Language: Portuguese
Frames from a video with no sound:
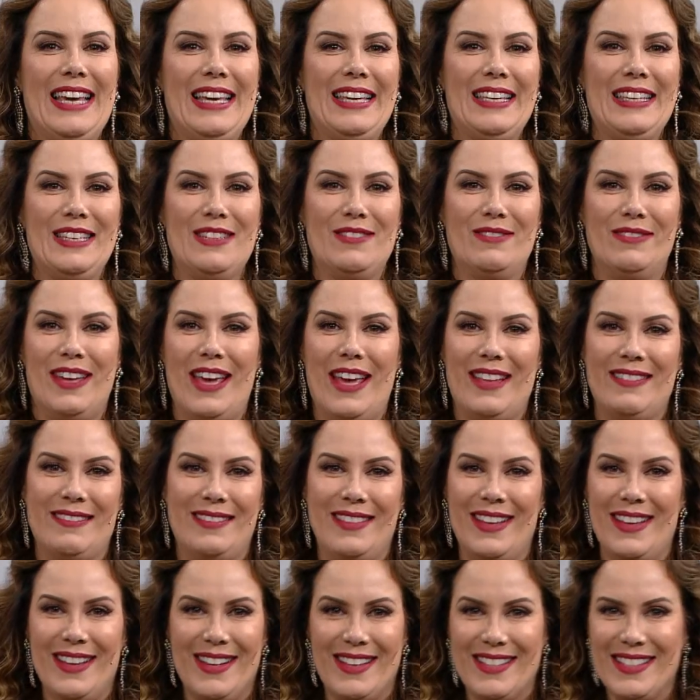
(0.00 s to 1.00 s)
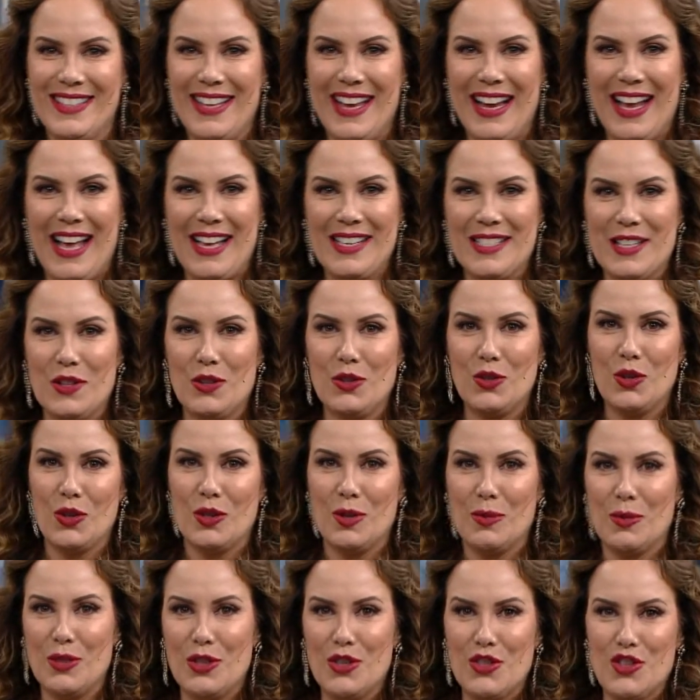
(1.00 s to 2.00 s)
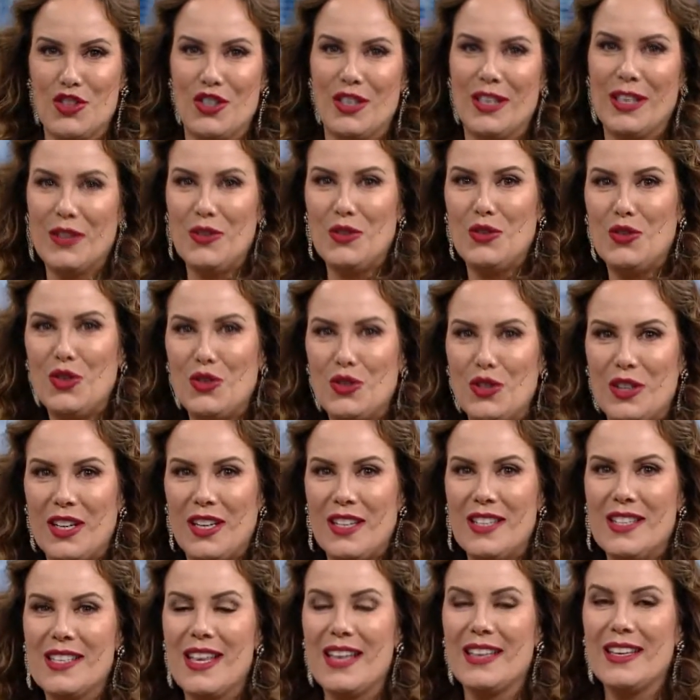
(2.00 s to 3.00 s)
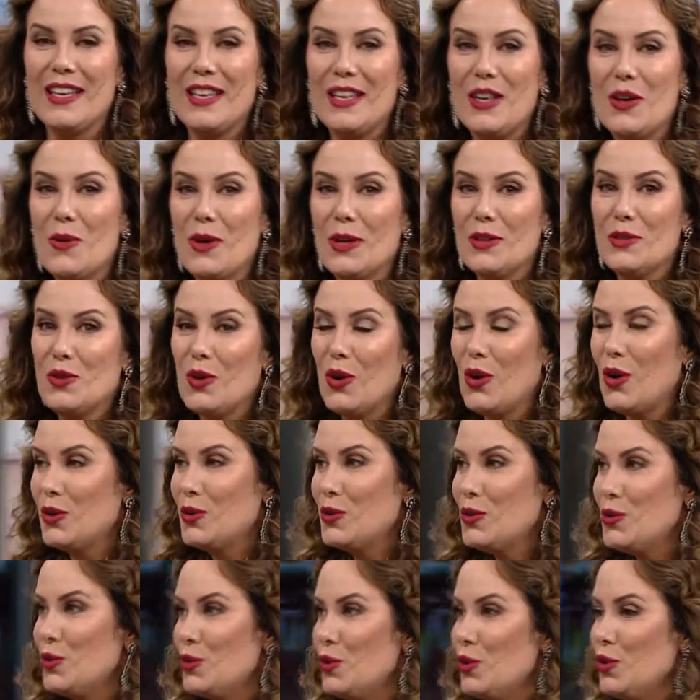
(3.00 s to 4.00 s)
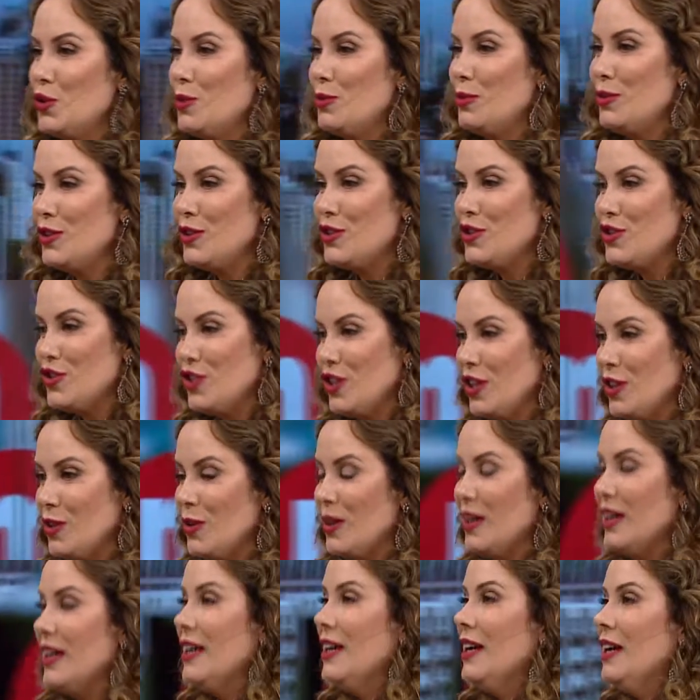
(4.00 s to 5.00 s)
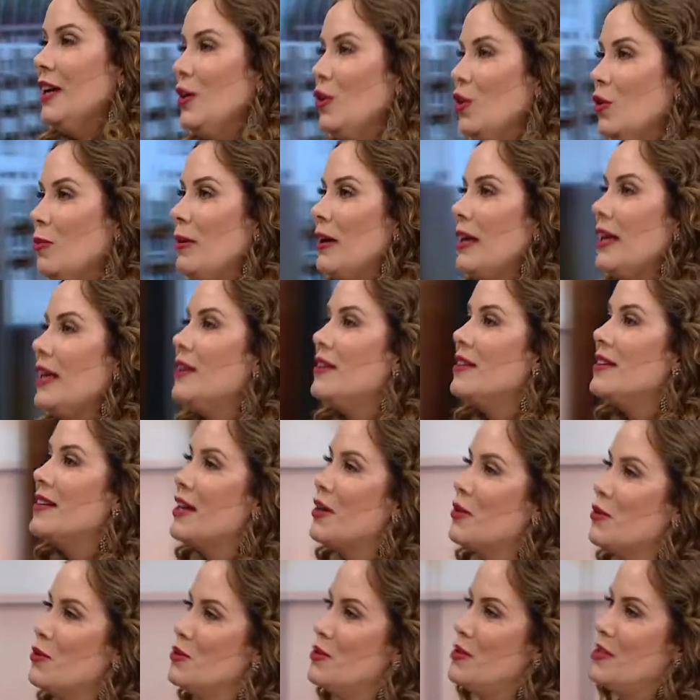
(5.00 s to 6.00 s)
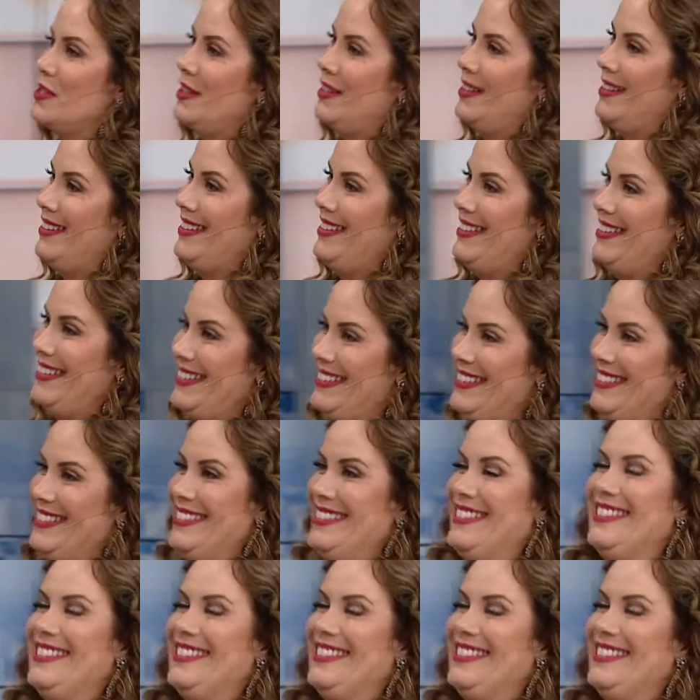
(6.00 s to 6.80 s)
Quem que não quer ter assim a casa toda bonitinha, toda organizada? Eu adoro tudo bonitinho no banheiro e na cozinha.